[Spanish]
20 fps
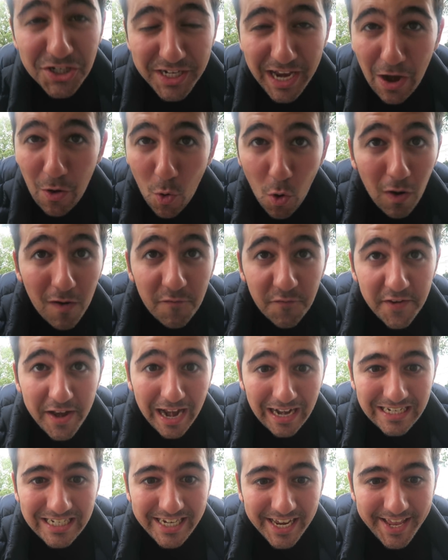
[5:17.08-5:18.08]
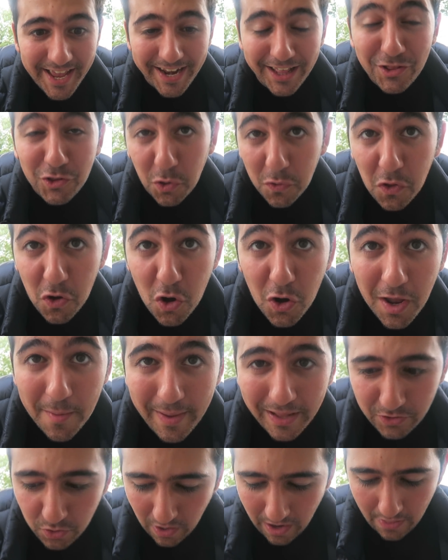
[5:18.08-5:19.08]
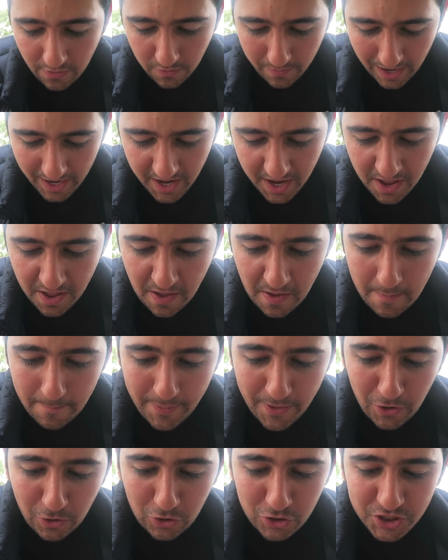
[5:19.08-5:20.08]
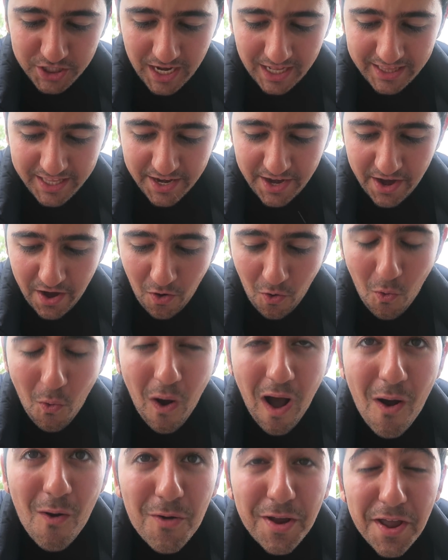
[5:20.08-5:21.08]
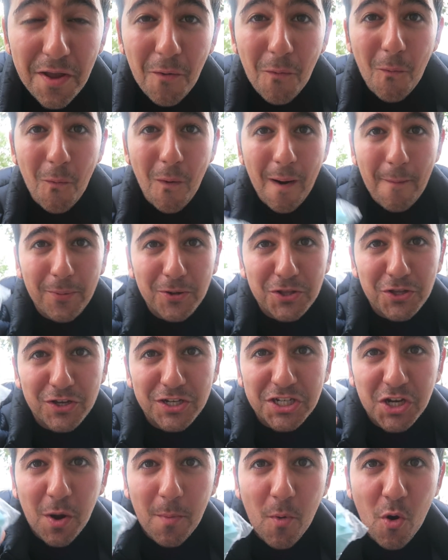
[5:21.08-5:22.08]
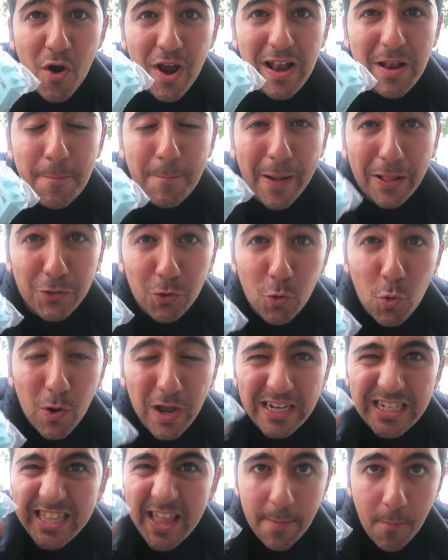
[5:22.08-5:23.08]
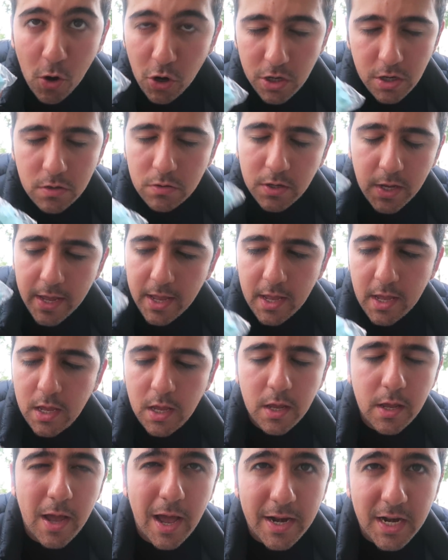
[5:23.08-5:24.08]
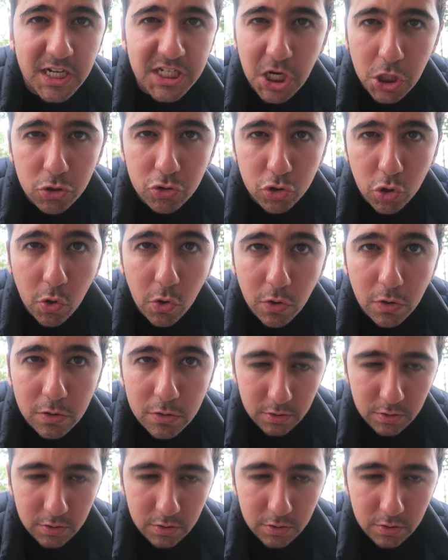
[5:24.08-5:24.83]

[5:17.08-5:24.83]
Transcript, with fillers: O sea, luego al final enseñaré todo lo que me ha tocado, ¿vale? Pero, o sea, tiene... ¡Wow! ¡Qué guapo, tío! Es como el Pato Lucas demonio que arrasa con todo.